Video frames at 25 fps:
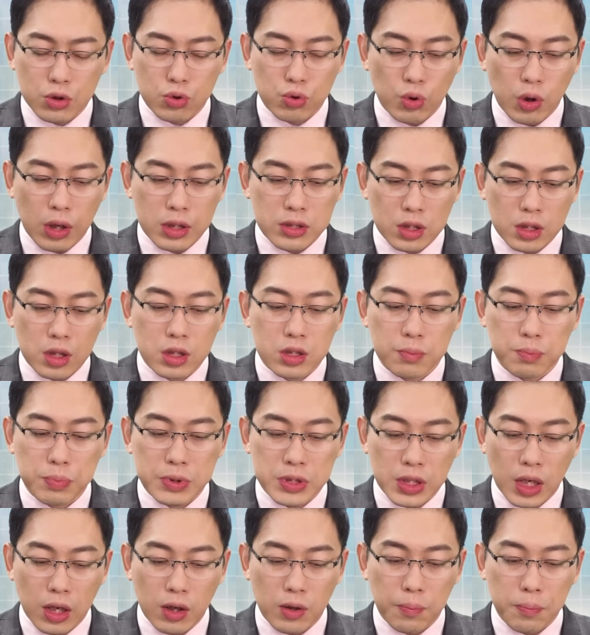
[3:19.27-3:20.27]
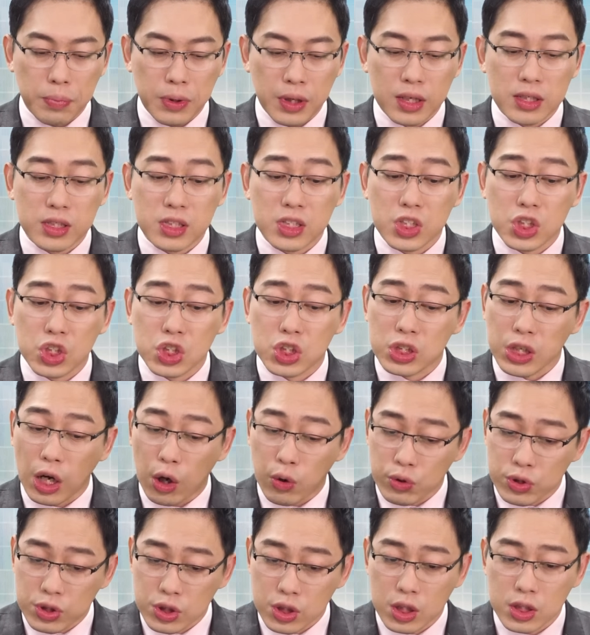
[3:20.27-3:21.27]
数的话，真的是比较偏
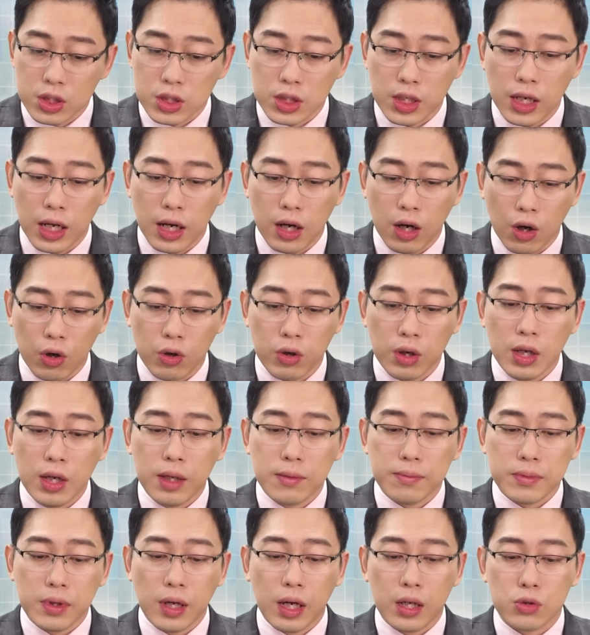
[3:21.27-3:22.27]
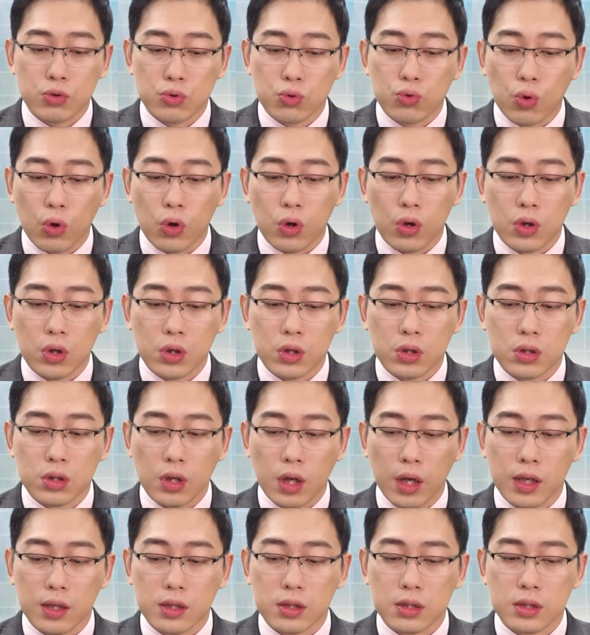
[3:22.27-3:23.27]
少一些些，然后。那如果
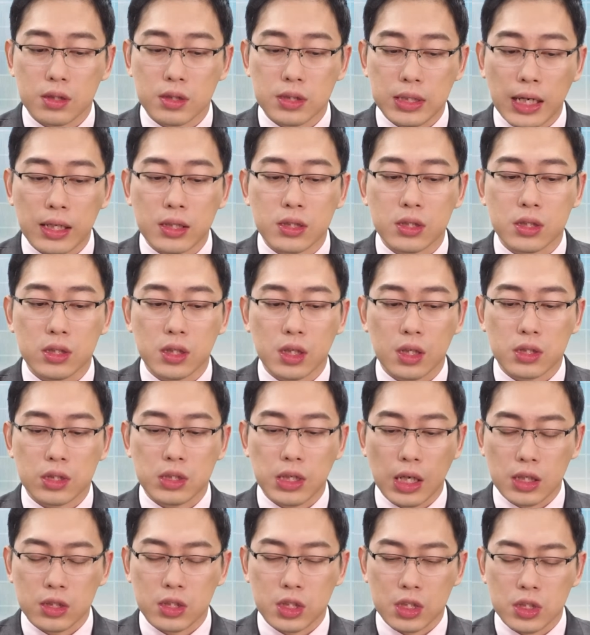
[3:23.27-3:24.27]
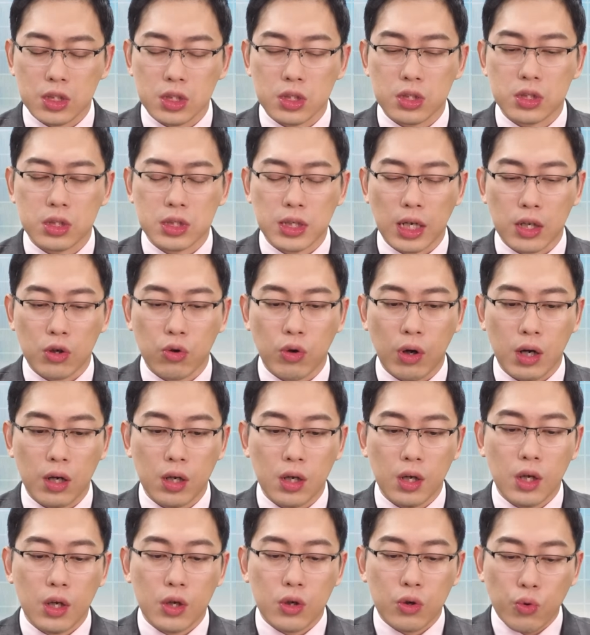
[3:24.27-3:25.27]
诶这样子的这样情境之下的话，
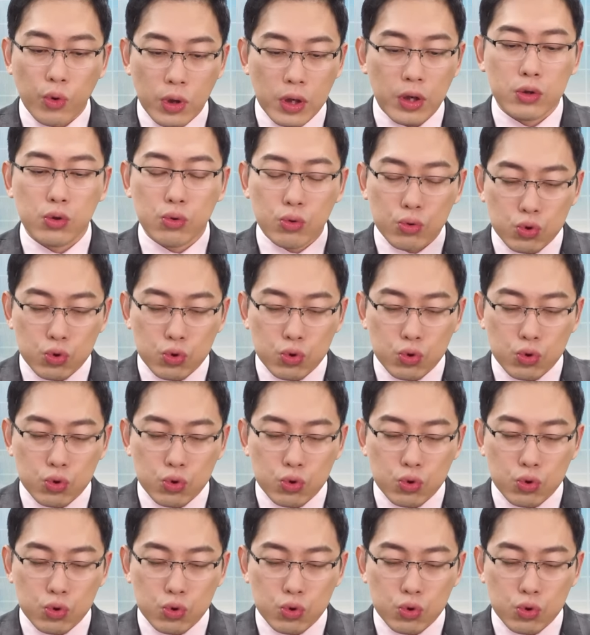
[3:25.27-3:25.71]
为了杜